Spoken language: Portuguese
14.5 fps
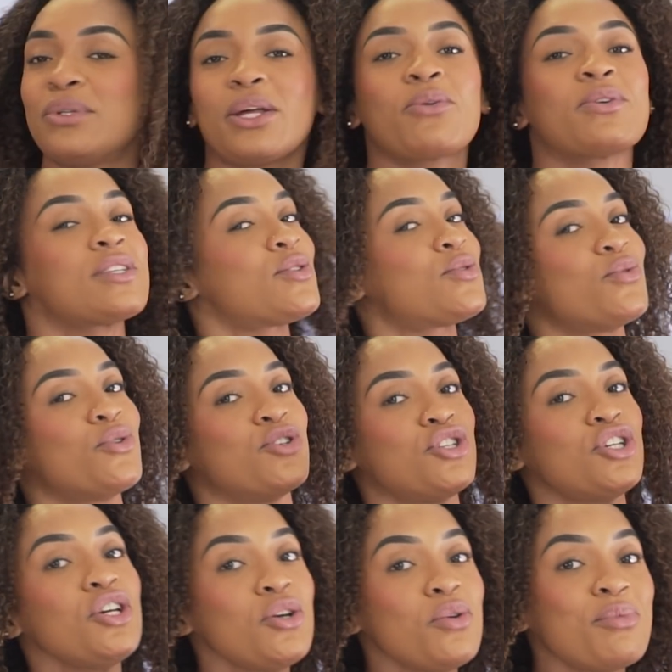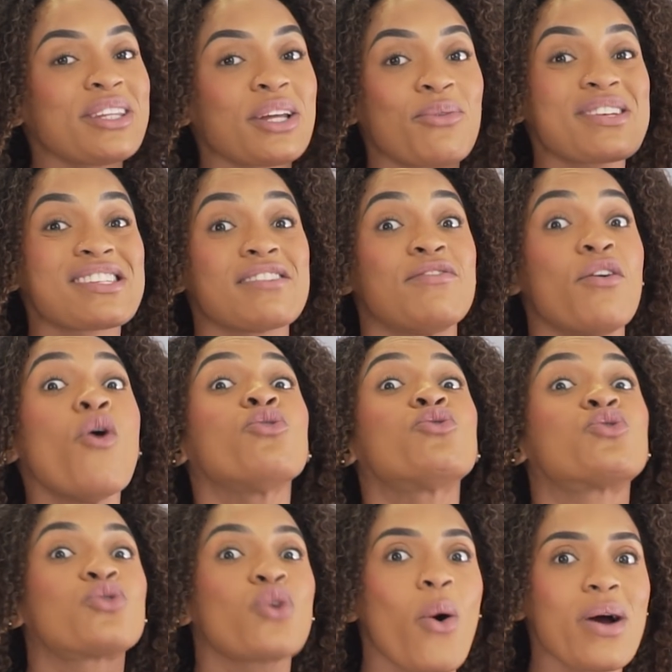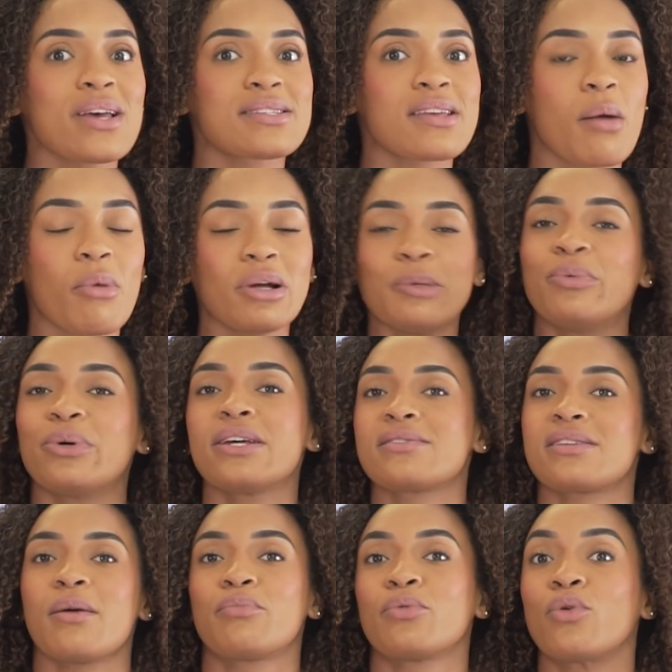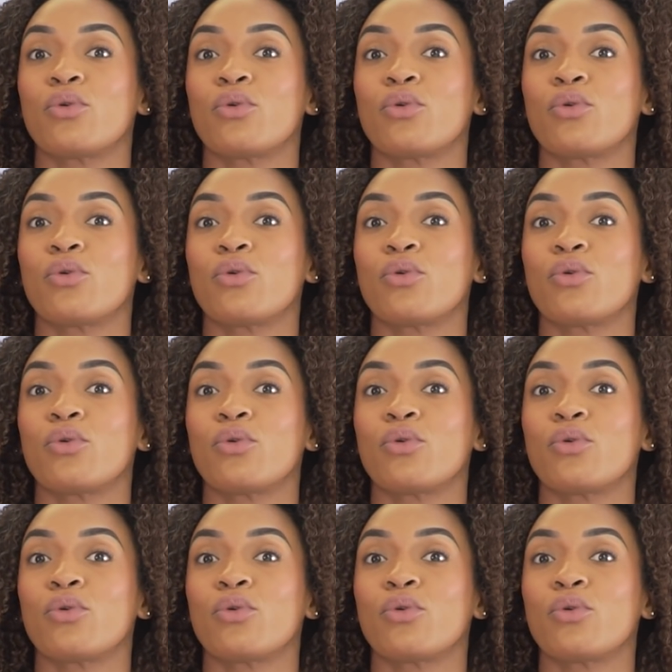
Muita coisa surgiu, muita coisa voltou a ser moda, por exemplo,